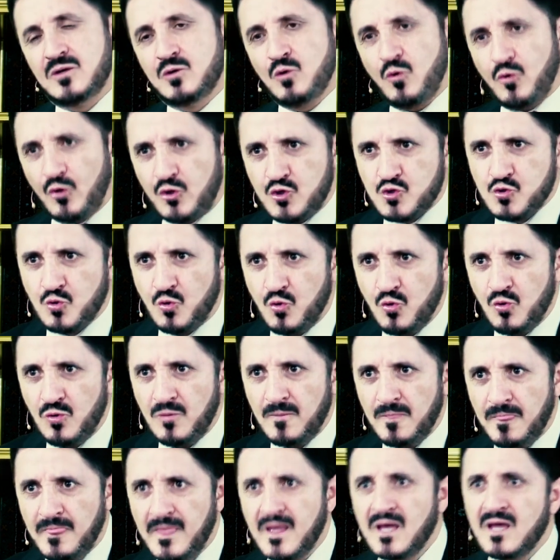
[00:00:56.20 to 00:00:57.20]
نخرجه
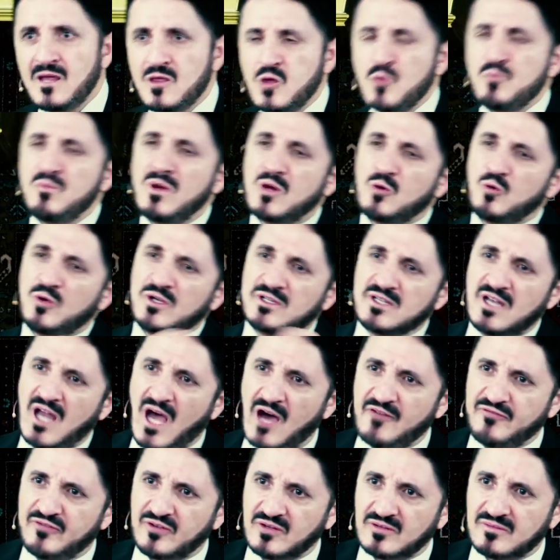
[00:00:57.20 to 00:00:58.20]
ثم نعيد
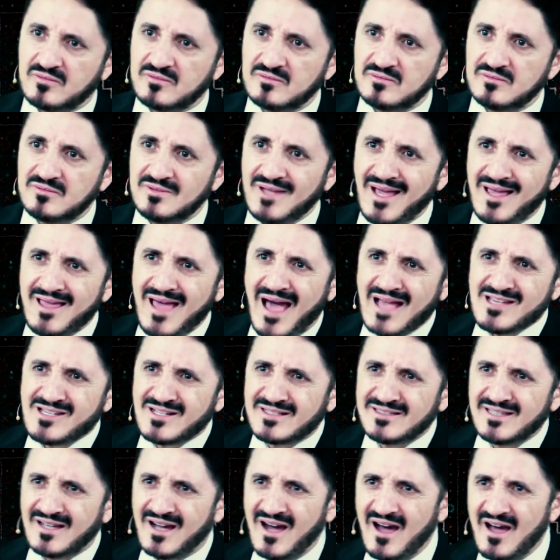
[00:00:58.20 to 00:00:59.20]
الحفر
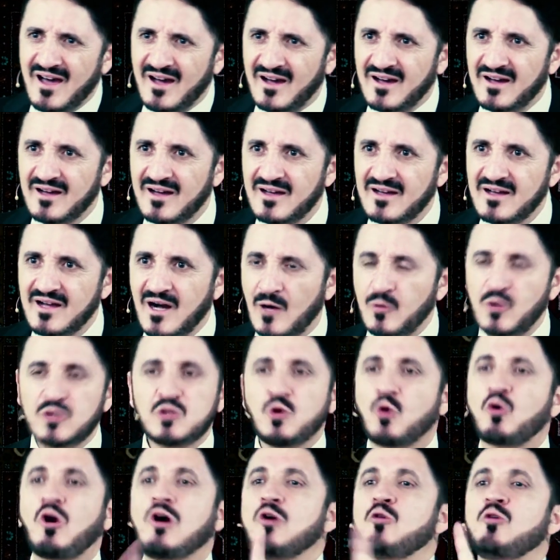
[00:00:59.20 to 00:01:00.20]
عشر دقائق
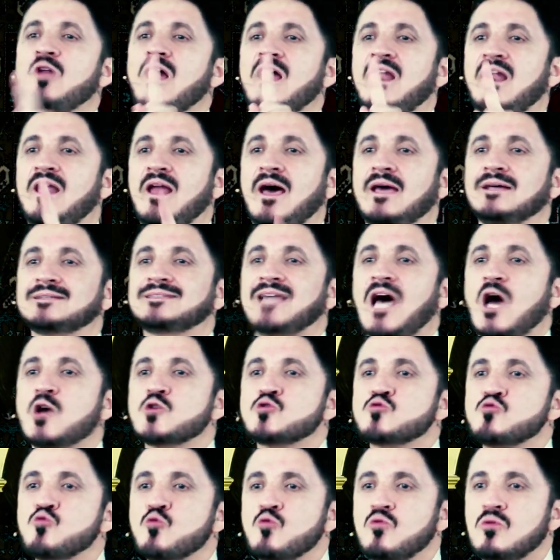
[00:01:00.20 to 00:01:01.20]
أولاده قالوا لا لا لا
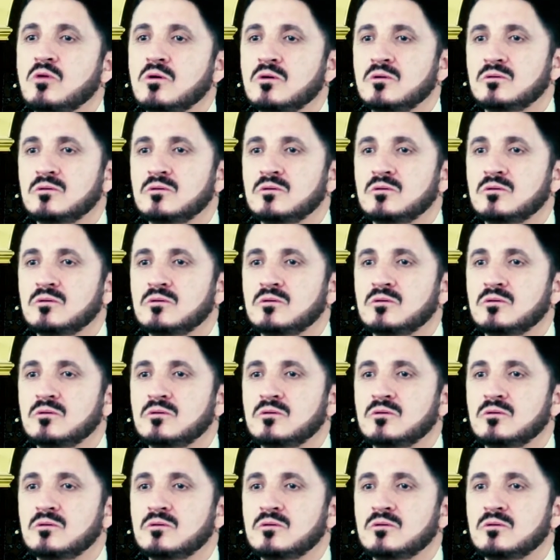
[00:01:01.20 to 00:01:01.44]
اطعجوا